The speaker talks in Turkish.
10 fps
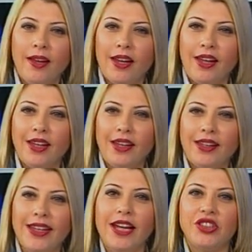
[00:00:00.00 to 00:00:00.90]

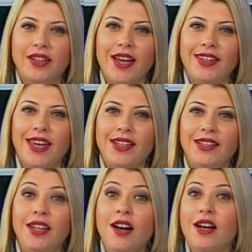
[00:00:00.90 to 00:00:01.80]
e, gerçekten
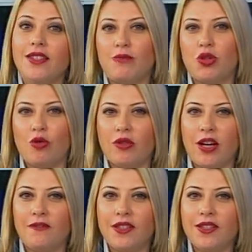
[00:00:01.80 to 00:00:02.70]
kendine has bir
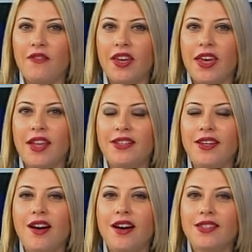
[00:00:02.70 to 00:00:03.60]
coğrafyası ve
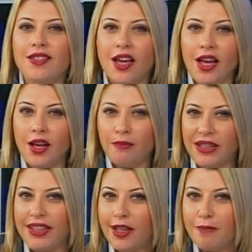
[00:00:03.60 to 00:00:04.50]
kendine has
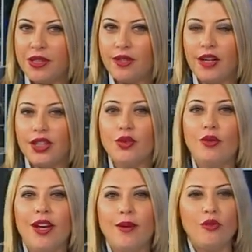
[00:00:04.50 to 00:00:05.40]
bir yapısı var. İşte
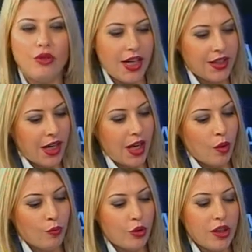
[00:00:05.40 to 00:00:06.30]
önemli olan
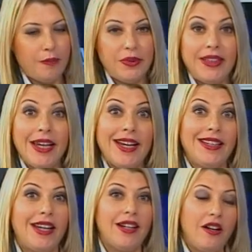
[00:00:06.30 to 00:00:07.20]
bu yapı ne
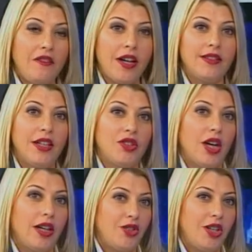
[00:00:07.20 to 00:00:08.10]
kadar
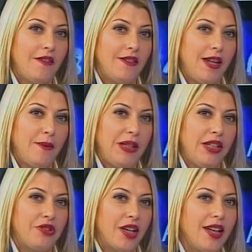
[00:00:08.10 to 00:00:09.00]
avantaja
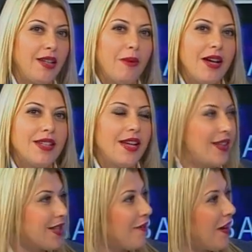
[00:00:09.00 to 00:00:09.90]
çevrilebilecek. Hani bazen
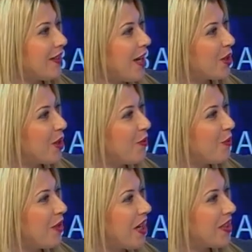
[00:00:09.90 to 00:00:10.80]
dezavantaj gibi
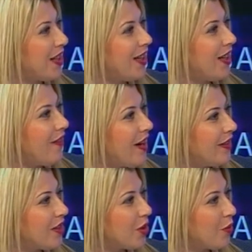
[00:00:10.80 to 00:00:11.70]
duran evet. şeyler
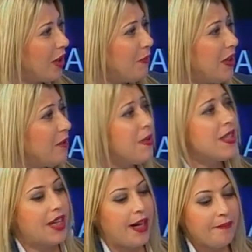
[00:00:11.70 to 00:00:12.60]
avantaja dönebilir.
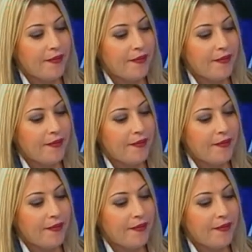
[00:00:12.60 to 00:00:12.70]
Mesela